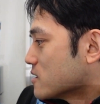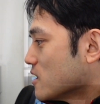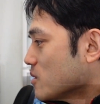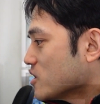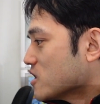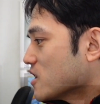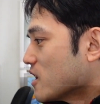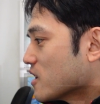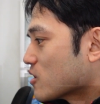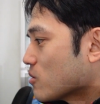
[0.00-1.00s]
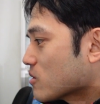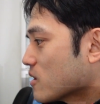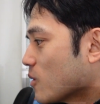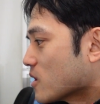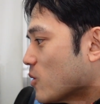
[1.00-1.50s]
整備士以外で取っ
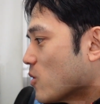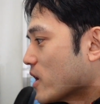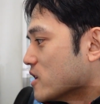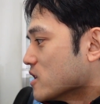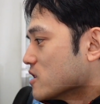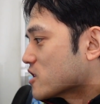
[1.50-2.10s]
ておいた方がいい